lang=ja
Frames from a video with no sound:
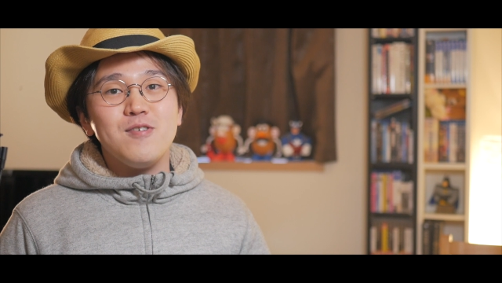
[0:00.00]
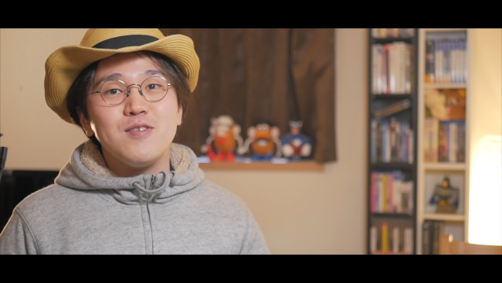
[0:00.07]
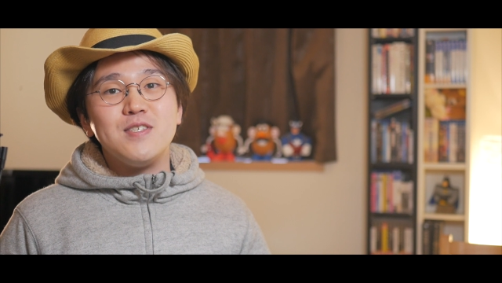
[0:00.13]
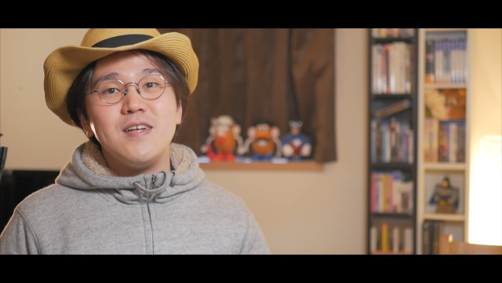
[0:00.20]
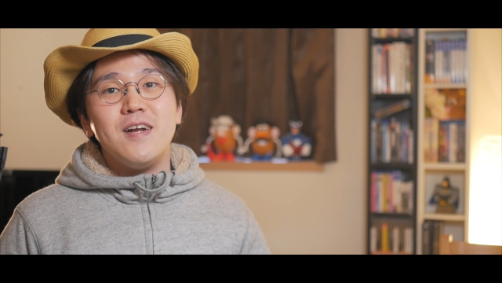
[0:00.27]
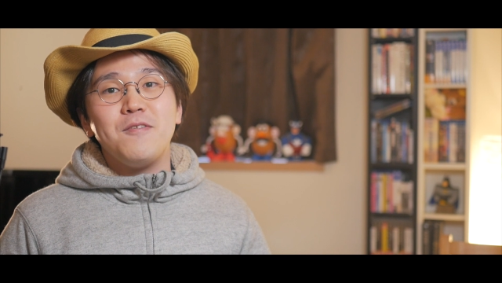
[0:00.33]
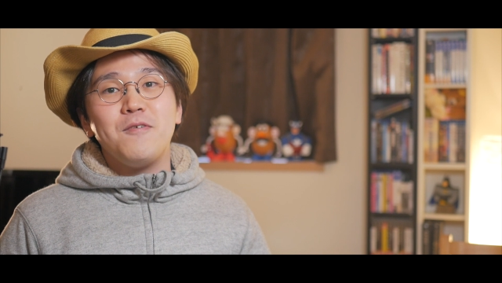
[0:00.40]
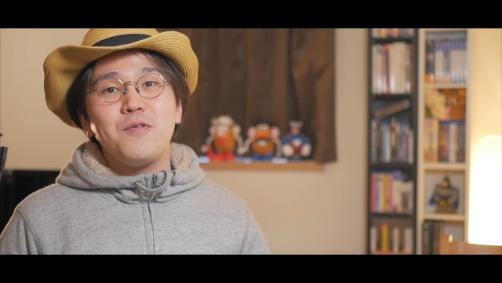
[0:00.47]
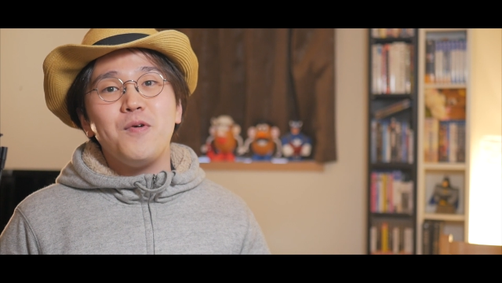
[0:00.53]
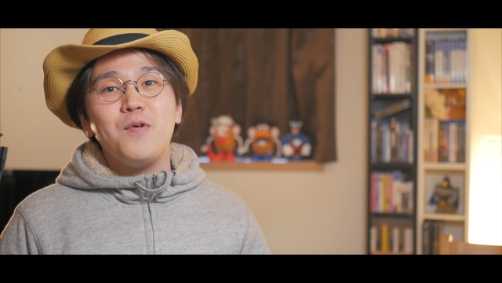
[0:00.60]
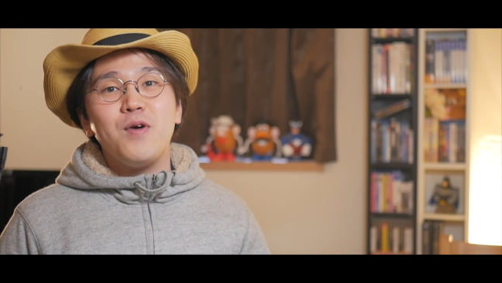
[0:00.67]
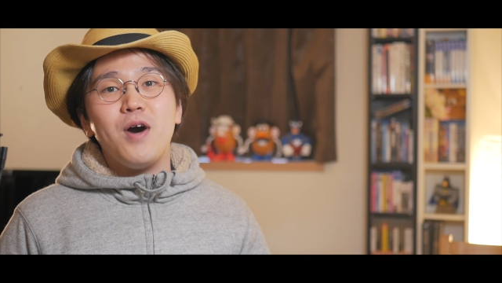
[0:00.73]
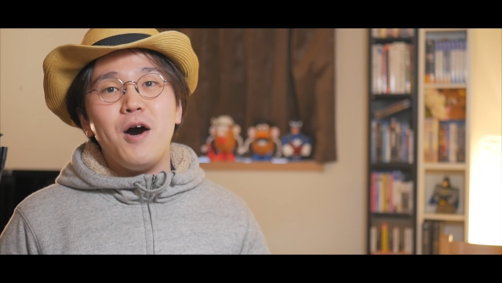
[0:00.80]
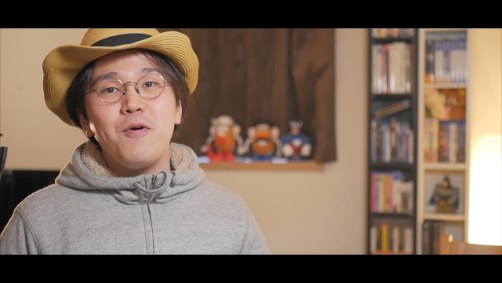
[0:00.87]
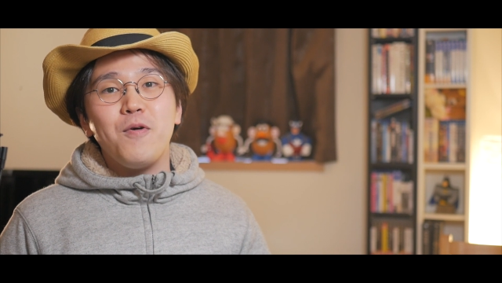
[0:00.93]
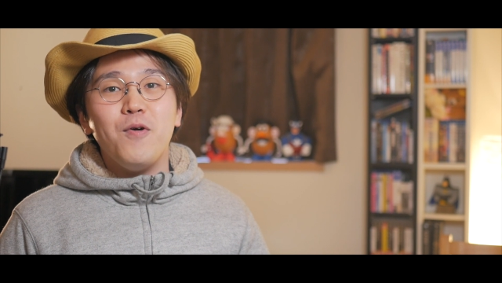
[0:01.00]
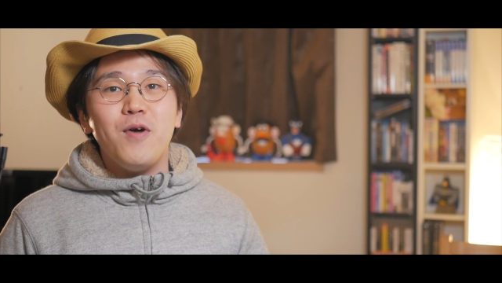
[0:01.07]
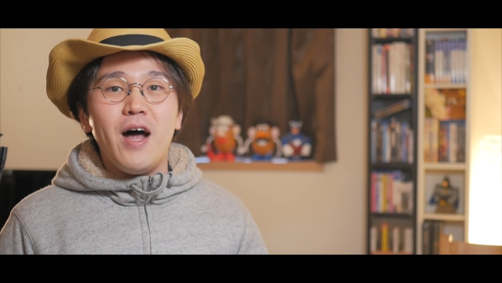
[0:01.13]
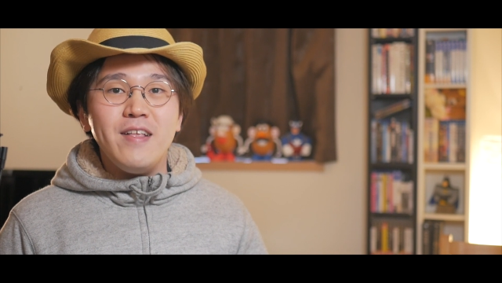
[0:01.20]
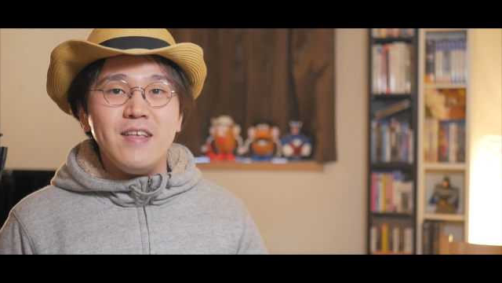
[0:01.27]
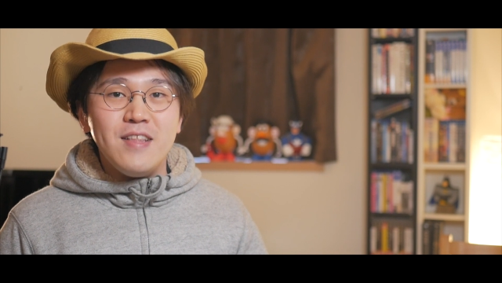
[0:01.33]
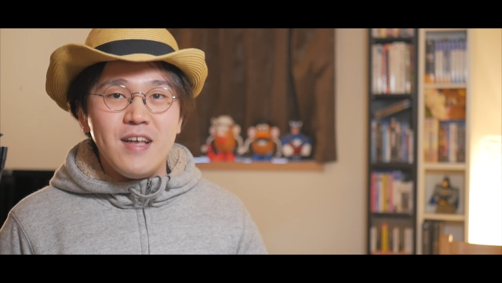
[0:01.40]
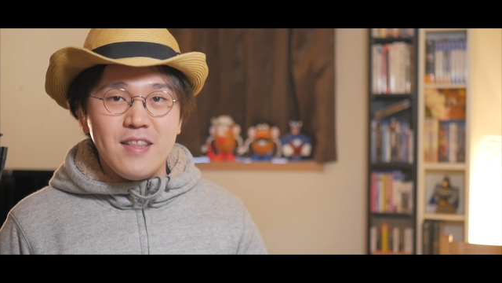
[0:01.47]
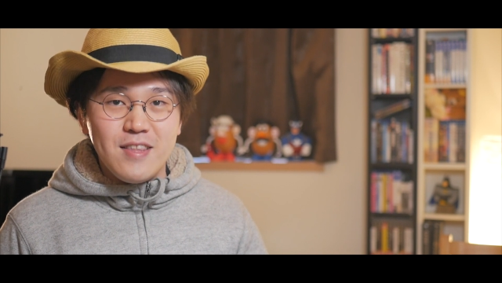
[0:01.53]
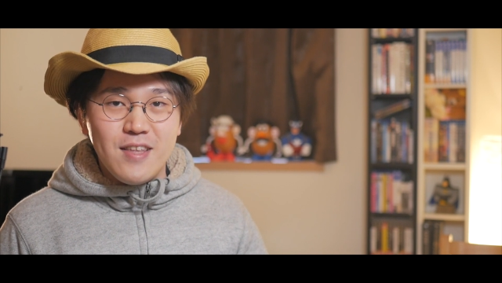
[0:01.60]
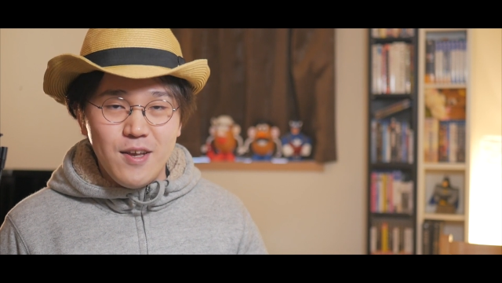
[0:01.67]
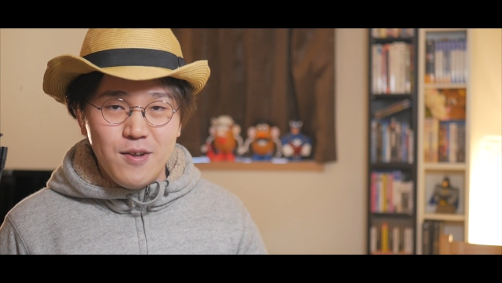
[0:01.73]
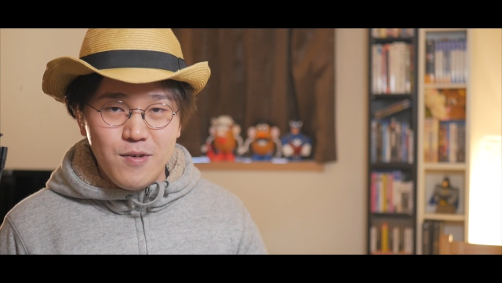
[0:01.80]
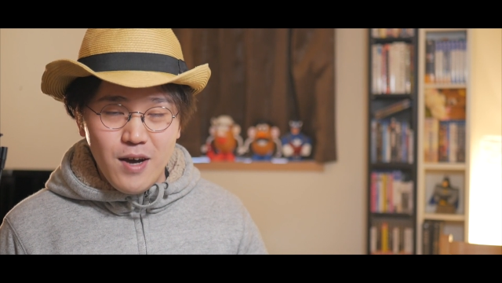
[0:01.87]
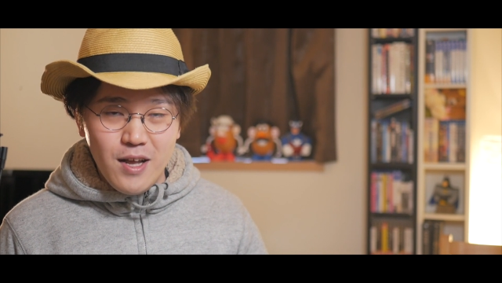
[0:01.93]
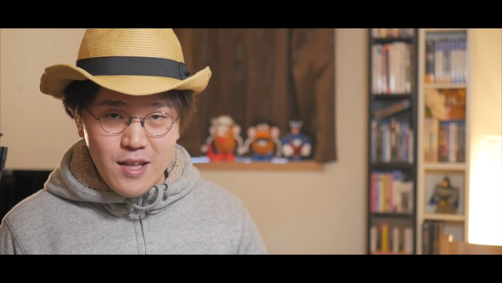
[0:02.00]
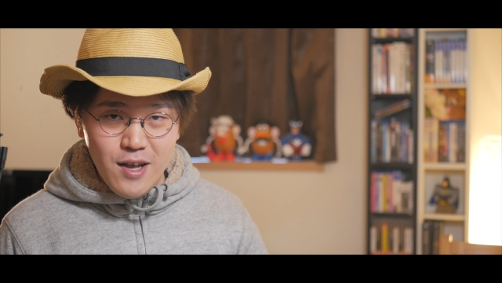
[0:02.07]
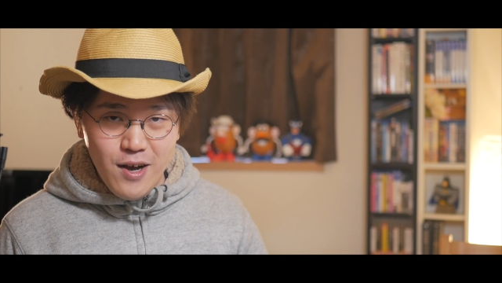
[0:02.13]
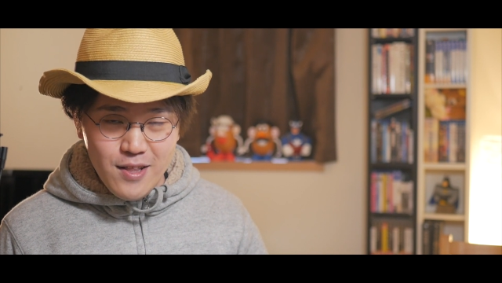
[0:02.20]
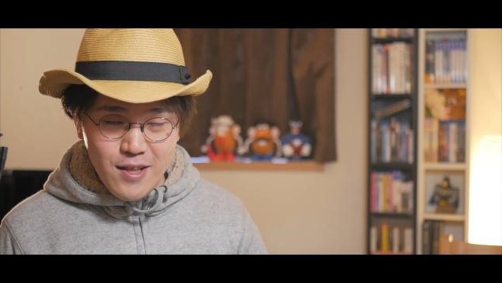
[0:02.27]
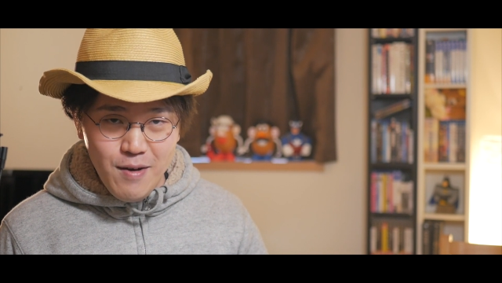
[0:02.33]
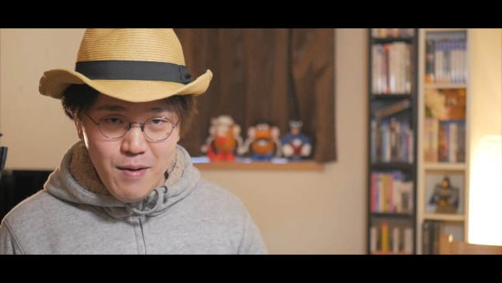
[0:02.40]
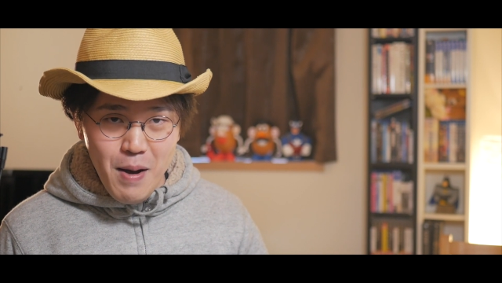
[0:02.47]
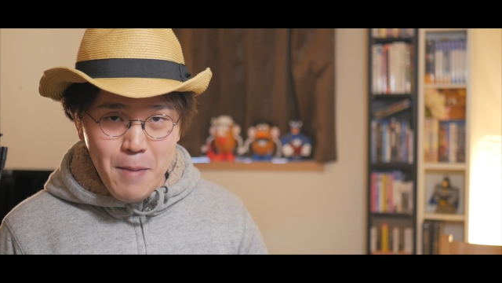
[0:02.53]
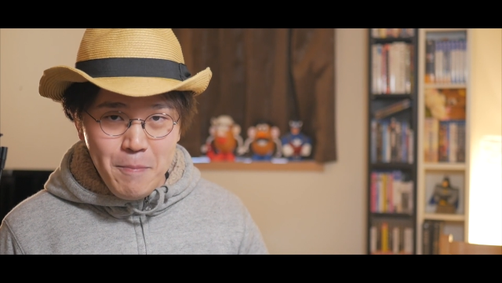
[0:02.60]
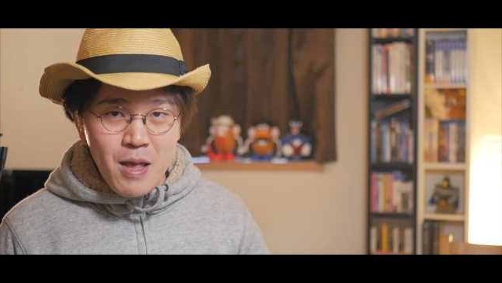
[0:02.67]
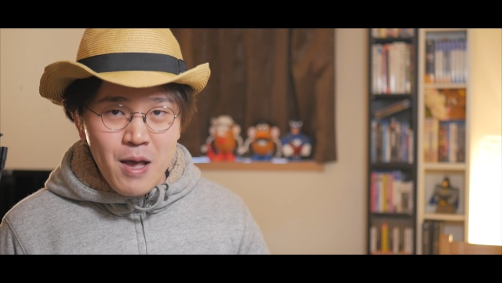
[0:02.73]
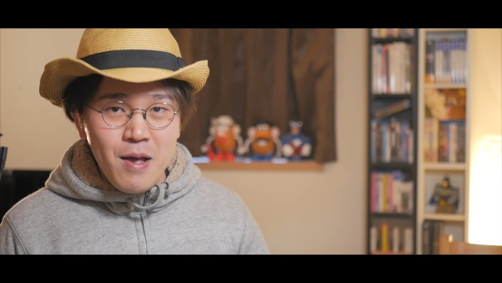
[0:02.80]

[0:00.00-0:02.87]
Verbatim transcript: こちらの動画をご覧になっている方々は